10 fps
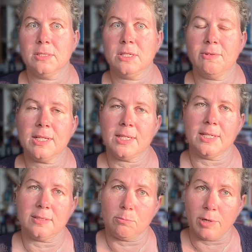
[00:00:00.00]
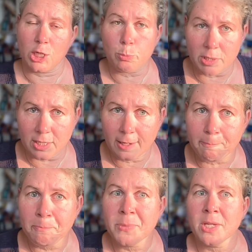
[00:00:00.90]
Und ich werde dir erst ein Beispiel nennen
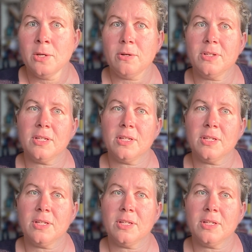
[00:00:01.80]
und